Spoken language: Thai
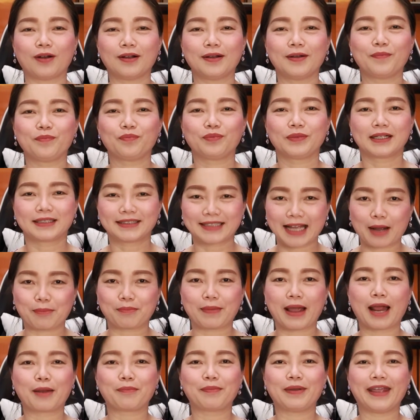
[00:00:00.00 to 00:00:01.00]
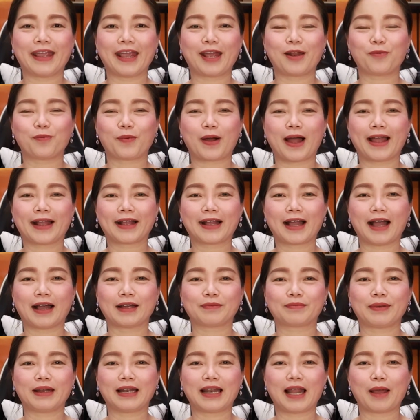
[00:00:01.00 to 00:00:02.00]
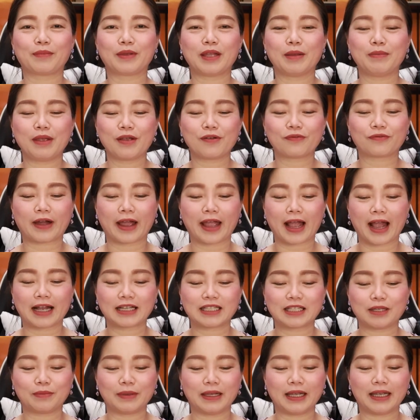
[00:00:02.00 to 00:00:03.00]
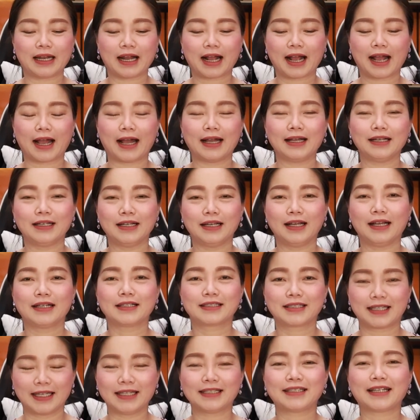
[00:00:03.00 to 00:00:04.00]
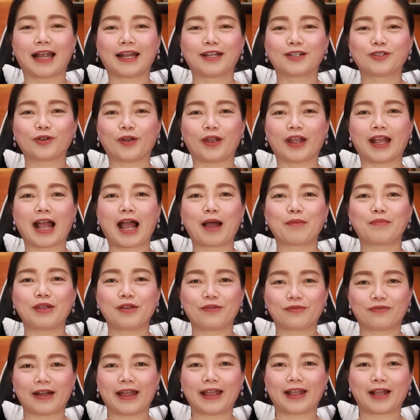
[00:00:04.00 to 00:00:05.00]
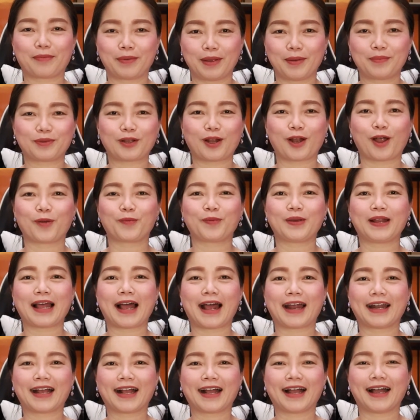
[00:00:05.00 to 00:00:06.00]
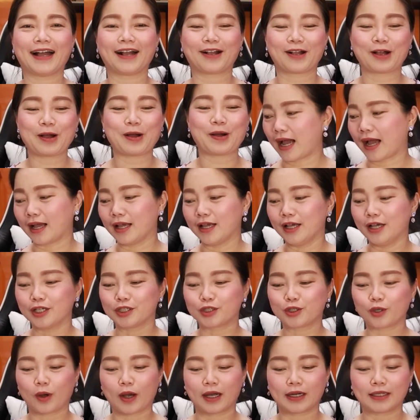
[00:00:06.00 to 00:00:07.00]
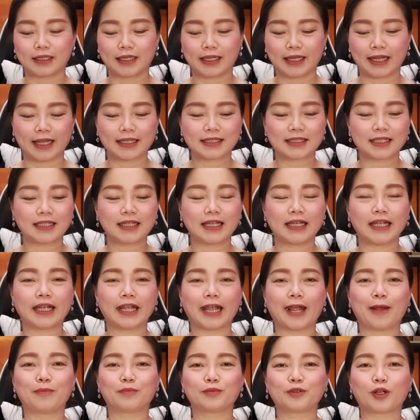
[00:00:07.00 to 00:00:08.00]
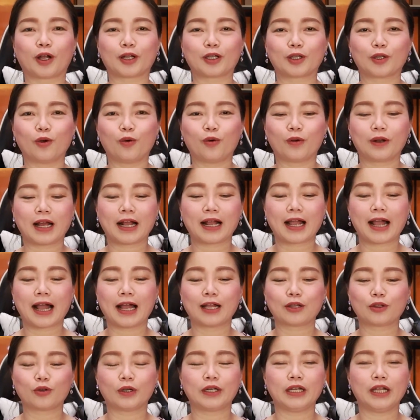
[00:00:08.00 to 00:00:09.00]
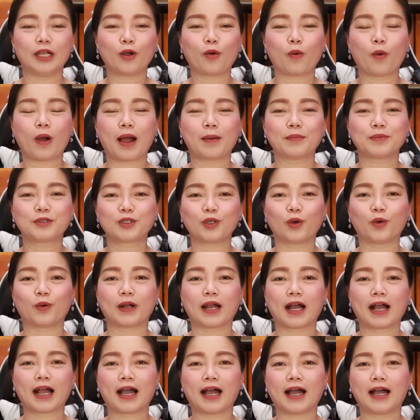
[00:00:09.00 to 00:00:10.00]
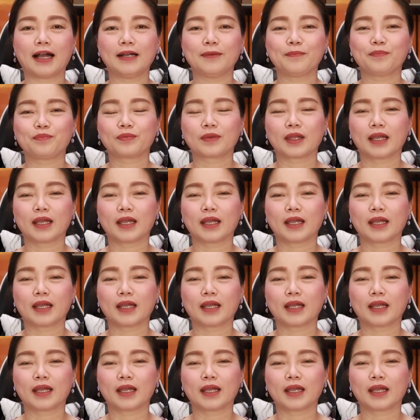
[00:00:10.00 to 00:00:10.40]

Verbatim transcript: 3,002จากแบรนด์ PNY ค่ะเป็นแรมที่มีไฟ RGB นะคะ สีสันสวยงามมีไฟกระพริบตลอดเวลานะคะจ้าส่วน s d M.2 นะคะ ตัวนี้ความจุนะคะ